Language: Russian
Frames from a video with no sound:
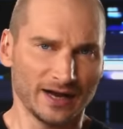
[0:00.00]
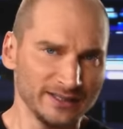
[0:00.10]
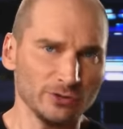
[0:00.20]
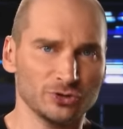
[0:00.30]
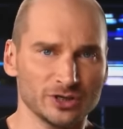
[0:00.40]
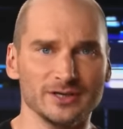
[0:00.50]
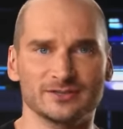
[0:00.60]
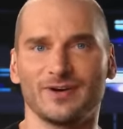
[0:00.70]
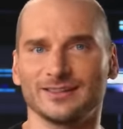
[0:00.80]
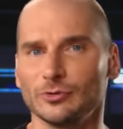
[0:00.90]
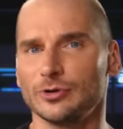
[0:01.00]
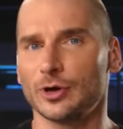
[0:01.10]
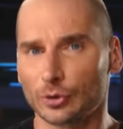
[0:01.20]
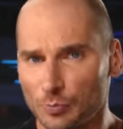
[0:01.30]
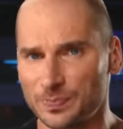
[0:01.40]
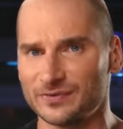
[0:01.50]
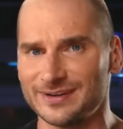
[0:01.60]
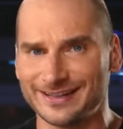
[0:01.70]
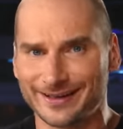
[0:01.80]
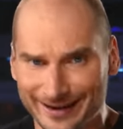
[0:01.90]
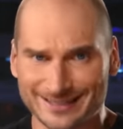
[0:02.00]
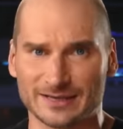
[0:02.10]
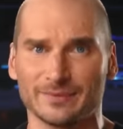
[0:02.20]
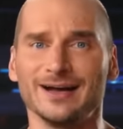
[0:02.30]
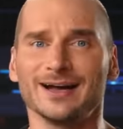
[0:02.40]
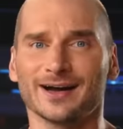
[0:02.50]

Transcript: Они учились в одной группе в Ленинградском